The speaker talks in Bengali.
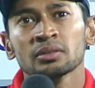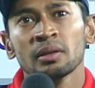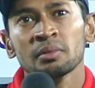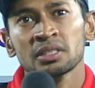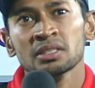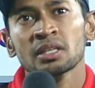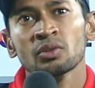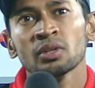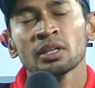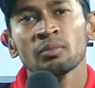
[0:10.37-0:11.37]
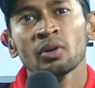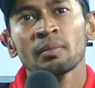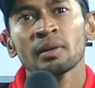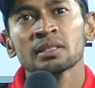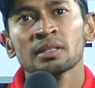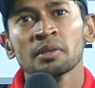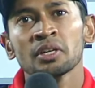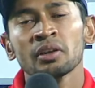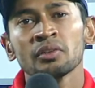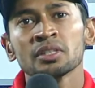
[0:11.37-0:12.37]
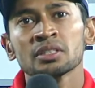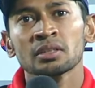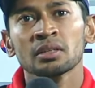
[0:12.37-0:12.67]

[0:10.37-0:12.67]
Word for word: আমরা চেষ্টা করি এবং আমরা অ্যাজ এ ব্যাটিং ইউনিট